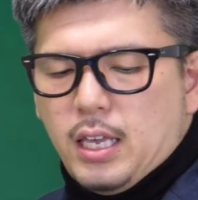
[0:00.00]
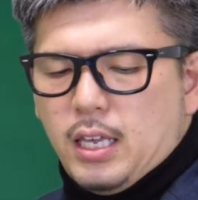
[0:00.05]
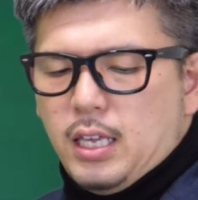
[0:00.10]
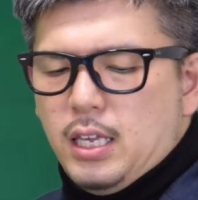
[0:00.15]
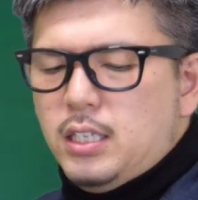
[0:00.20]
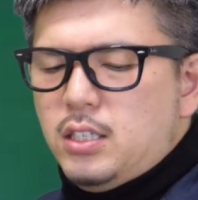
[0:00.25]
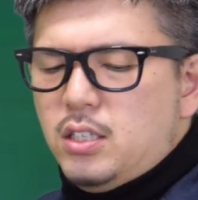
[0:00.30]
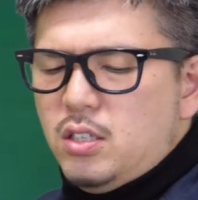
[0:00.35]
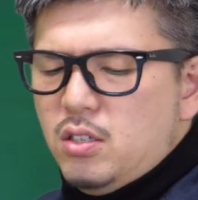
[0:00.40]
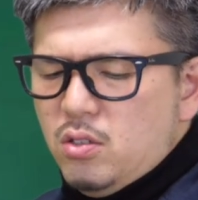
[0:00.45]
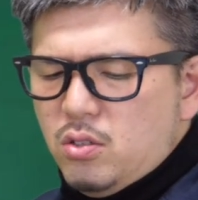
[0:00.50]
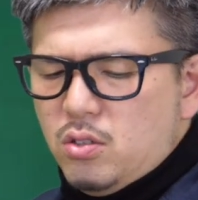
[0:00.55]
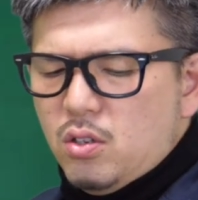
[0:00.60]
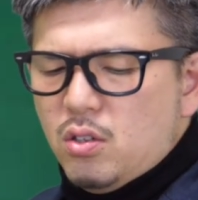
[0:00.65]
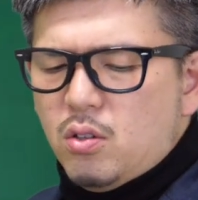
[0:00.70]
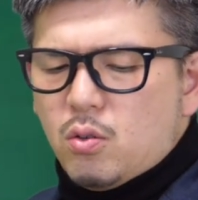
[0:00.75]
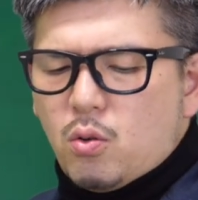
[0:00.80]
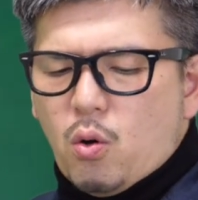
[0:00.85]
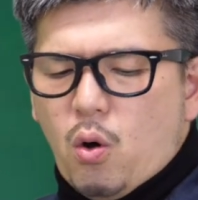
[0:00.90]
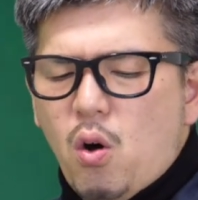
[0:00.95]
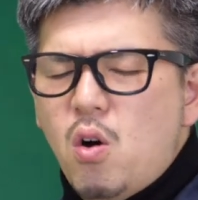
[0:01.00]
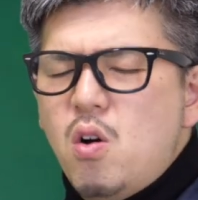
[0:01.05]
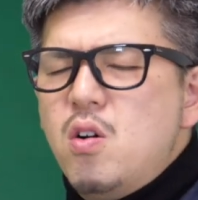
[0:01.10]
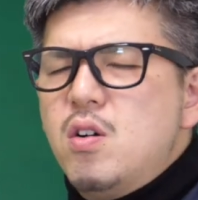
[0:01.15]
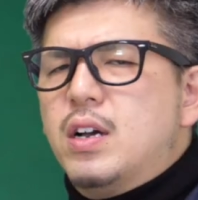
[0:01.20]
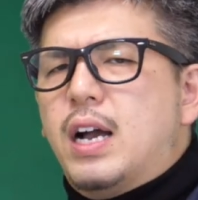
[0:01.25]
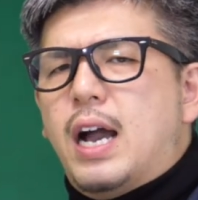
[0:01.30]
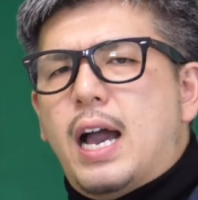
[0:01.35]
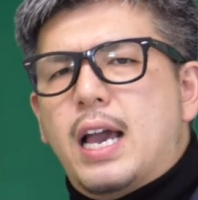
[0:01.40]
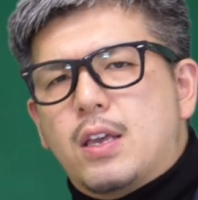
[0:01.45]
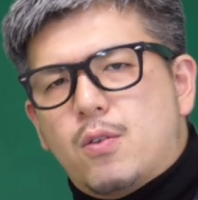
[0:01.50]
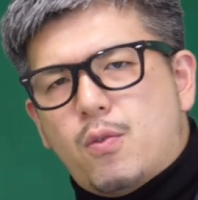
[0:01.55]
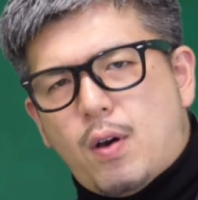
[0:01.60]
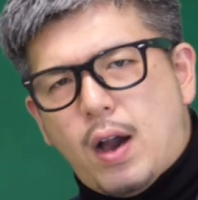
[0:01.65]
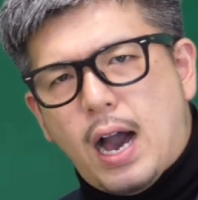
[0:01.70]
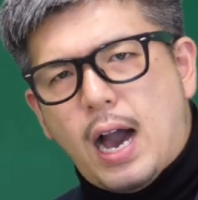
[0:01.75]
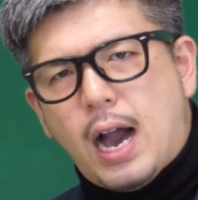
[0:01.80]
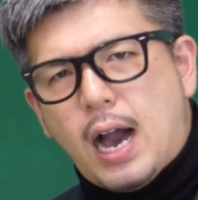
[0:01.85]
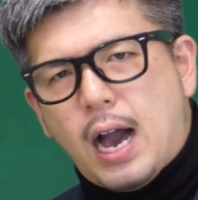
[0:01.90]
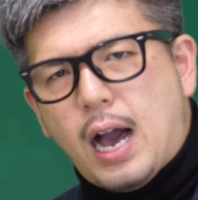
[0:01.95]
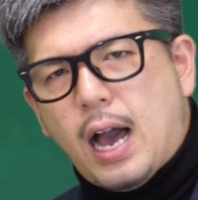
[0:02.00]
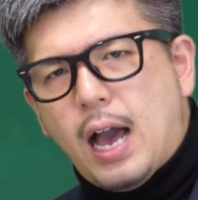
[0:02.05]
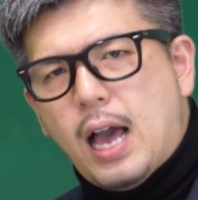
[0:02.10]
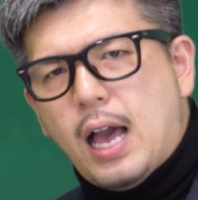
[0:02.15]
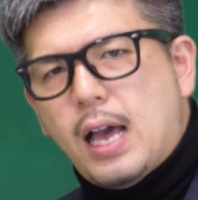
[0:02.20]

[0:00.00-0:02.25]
一応ちょっと今回は、